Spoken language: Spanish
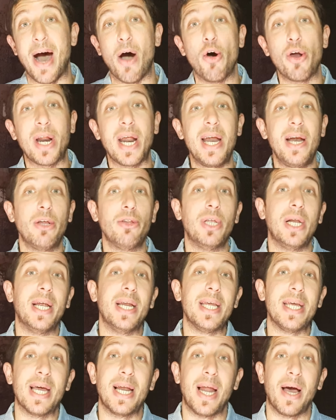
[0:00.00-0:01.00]
Ahorrar en la
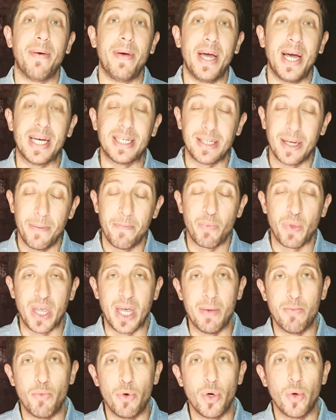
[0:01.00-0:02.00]
hotelería en Las Vegas
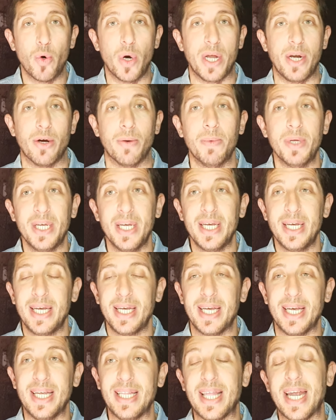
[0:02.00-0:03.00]
es muy bueno.
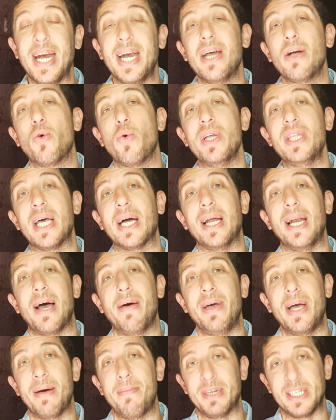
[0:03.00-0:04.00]
Eh, tener en cuenta que en Las
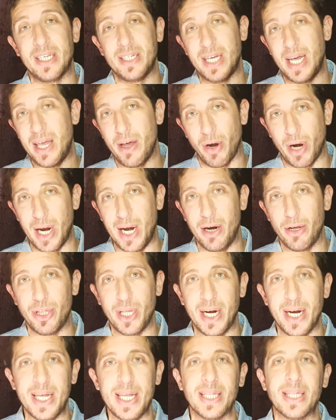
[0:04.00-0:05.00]
Vegas, más allá de ahorrar en la
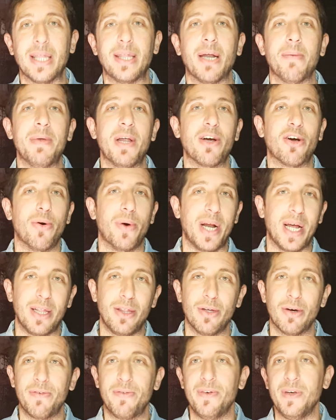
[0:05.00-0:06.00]
hotelería, te terminan
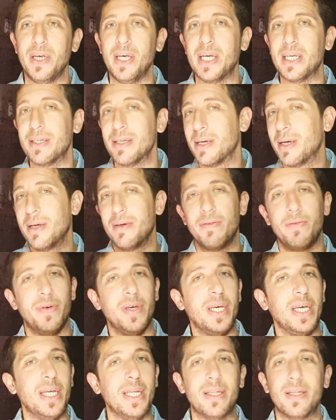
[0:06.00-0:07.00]
cobrando fix,
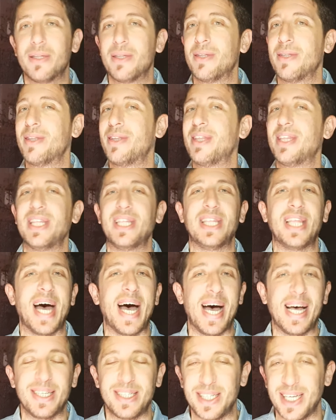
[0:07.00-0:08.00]
fit,
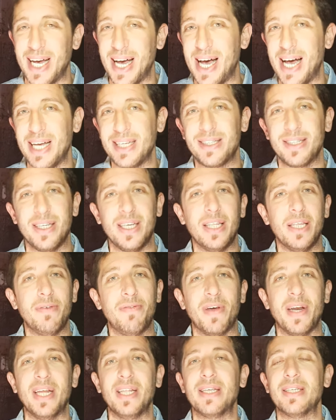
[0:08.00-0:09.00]
tasas y
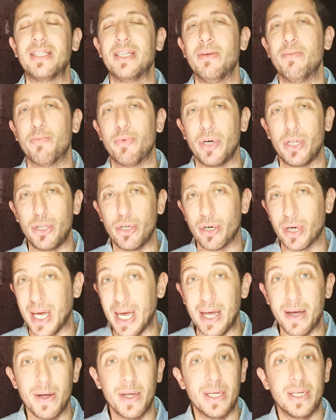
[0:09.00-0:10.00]
diferentes impuestos
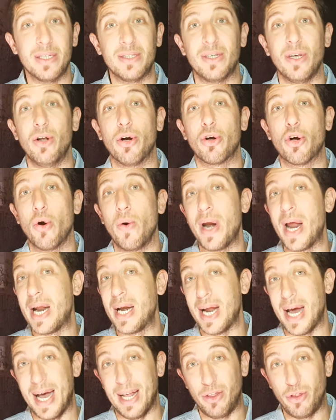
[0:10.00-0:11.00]
que se los
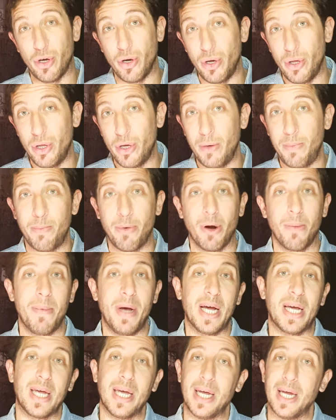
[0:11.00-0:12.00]
cobran a todos, por
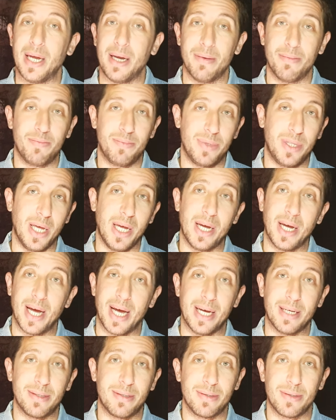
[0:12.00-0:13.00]
más que
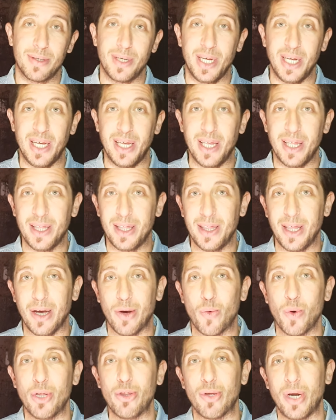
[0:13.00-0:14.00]
tengas eh,
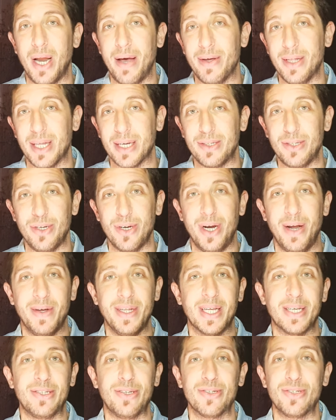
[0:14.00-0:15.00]
descuento en la habitación, la
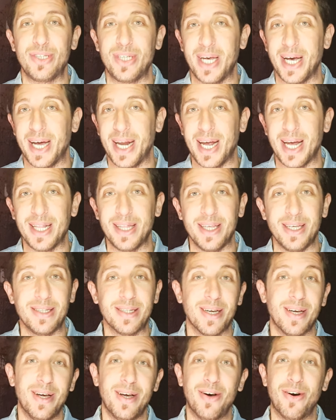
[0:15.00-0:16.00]
habitación sea
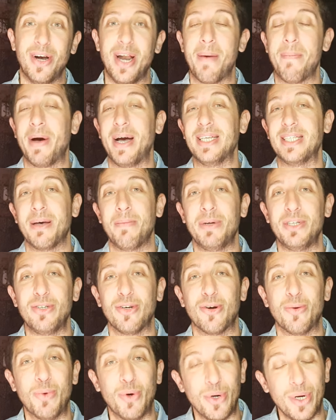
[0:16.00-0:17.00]
gratis o la pagues a
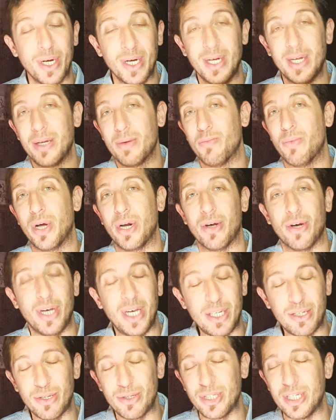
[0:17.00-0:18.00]
precio común, bueno,
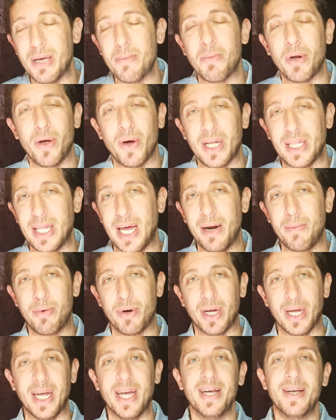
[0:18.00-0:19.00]
eso siempre va a estar
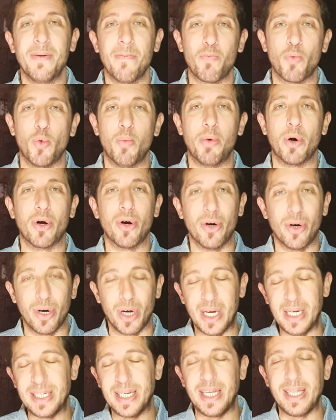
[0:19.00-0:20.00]
porque un
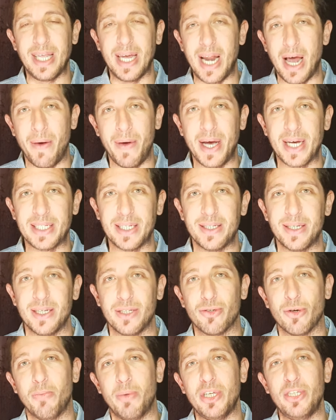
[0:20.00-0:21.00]
poco el JT de Las Vegas es
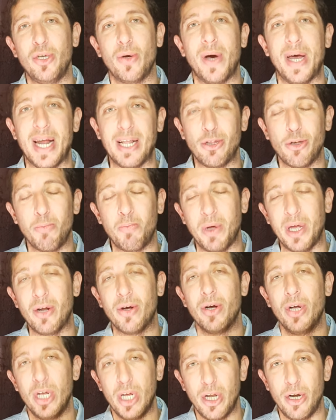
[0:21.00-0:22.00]
eso, precio barato,
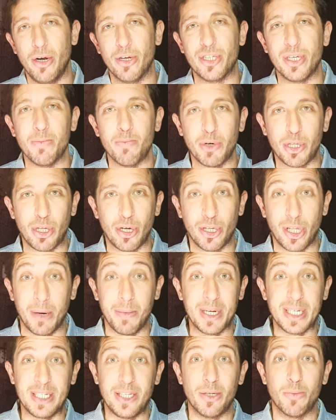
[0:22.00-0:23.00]
pero los impuestos no
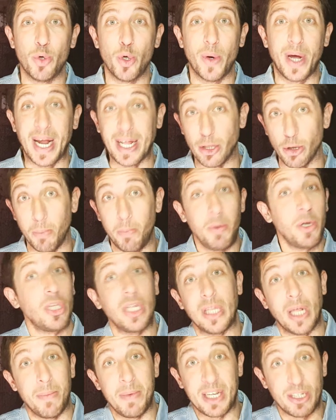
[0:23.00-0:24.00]
terminan siendo muy baratos. Pero
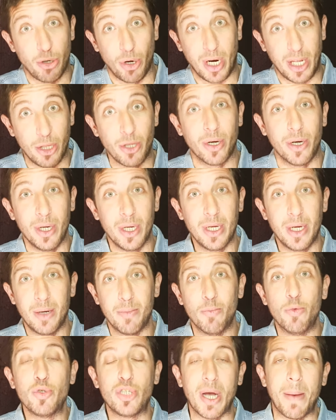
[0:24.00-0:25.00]
te terminas ahorrando
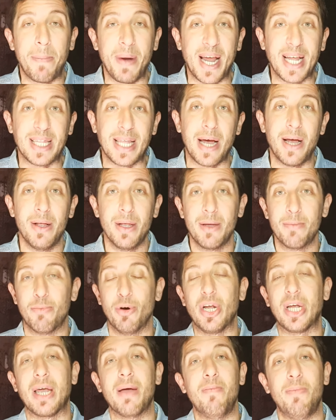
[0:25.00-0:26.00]
mucha plata,
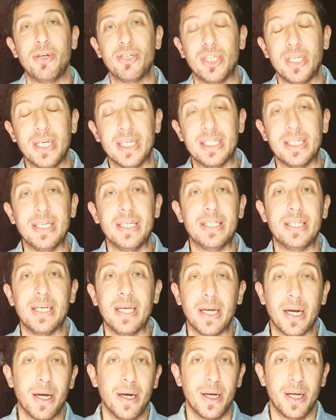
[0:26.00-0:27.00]
por ejemplo, si decidís
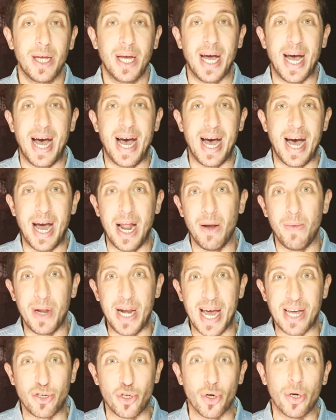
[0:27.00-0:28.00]
ir al
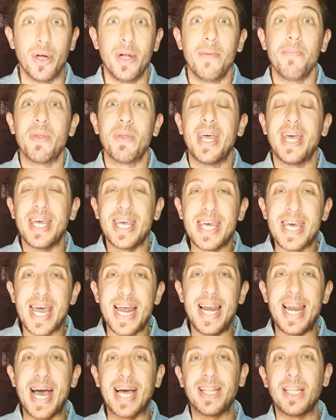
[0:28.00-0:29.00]
Velayo. Y
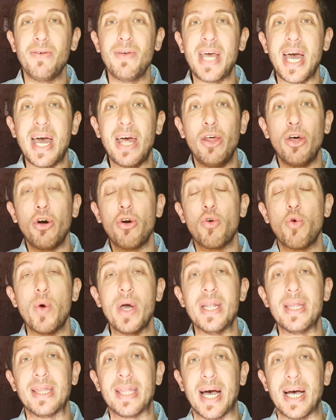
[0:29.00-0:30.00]
en la actividad de dos
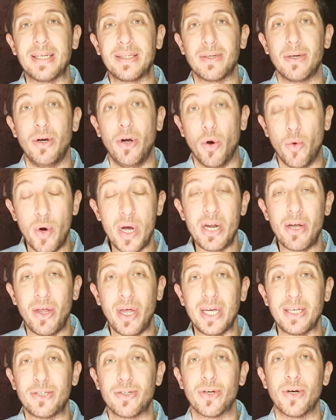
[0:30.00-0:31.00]
cuentas, lo bueno
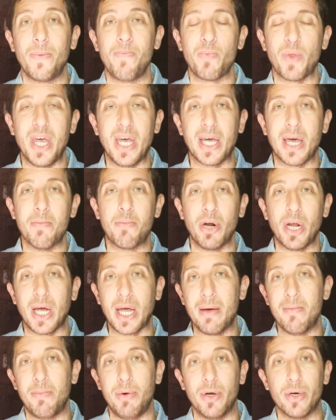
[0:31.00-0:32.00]
de eso es que, por
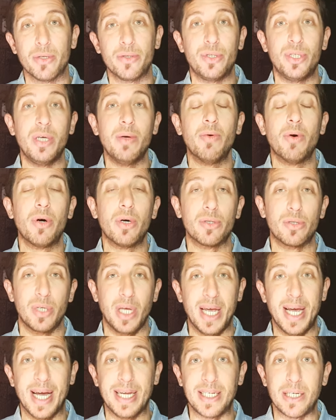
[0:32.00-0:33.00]
ejemplo, si vos
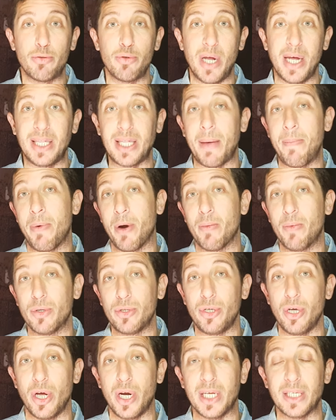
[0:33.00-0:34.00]
enganchás una de estas
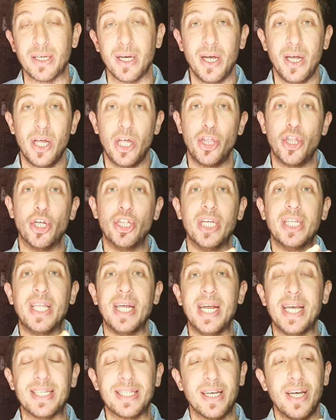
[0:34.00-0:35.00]
promociones donde
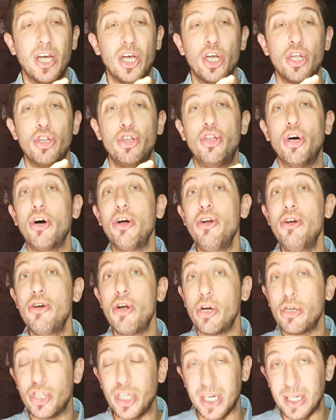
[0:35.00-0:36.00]
tenés dos
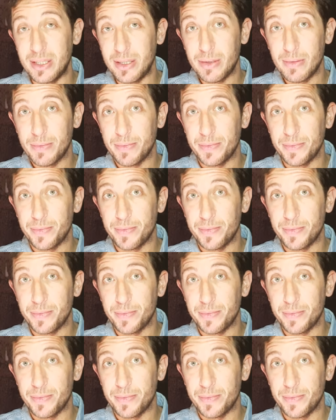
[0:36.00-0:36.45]
noches,